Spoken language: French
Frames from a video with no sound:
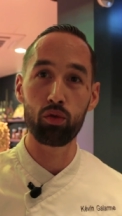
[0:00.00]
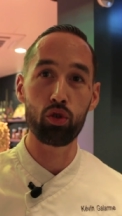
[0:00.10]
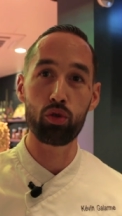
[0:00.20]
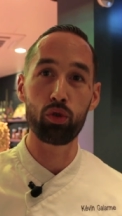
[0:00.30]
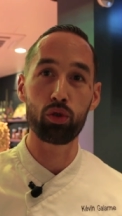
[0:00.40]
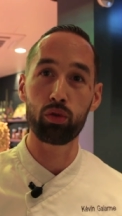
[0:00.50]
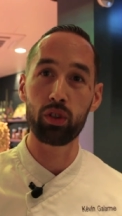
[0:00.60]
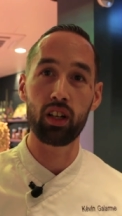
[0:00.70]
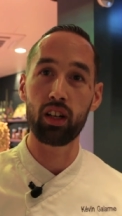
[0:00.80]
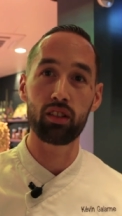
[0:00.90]
où je me
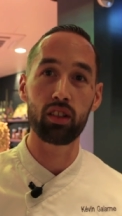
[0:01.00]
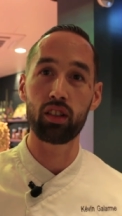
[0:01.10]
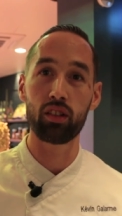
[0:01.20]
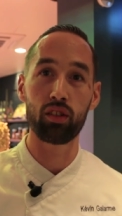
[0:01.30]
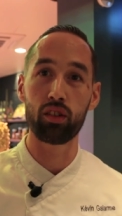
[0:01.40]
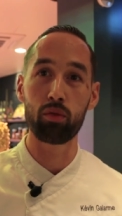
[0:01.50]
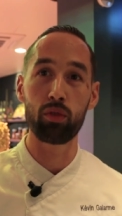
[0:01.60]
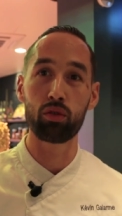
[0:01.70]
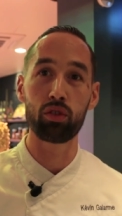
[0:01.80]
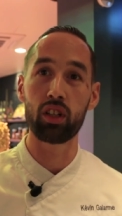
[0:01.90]
suis éclaté. il
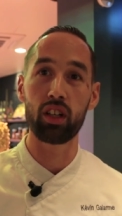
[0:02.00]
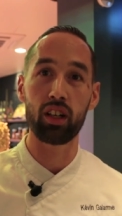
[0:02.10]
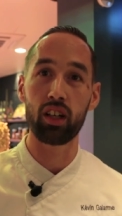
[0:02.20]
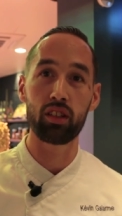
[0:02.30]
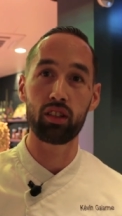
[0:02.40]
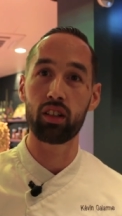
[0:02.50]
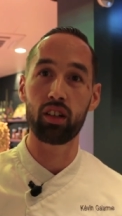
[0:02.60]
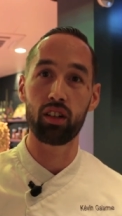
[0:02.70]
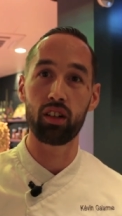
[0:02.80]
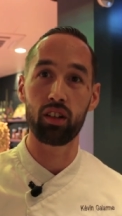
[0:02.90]
m'a donné les rênes
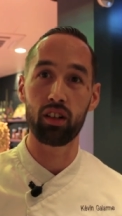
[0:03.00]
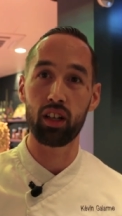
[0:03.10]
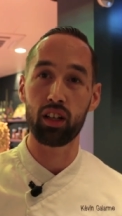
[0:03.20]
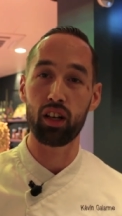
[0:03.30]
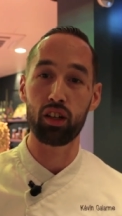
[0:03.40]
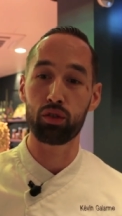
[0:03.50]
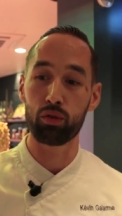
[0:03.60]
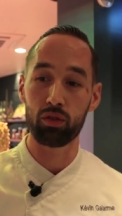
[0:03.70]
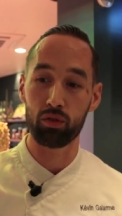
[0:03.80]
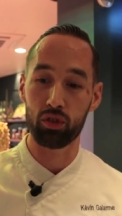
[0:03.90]
et la
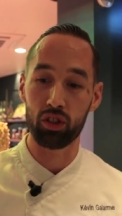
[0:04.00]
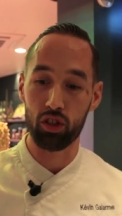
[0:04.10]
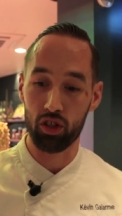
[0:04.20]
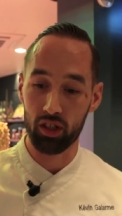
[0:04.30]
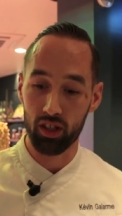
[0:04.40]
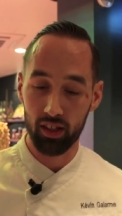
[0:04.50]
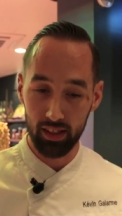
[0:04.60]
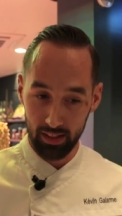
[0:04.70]
création, donc c'était génial.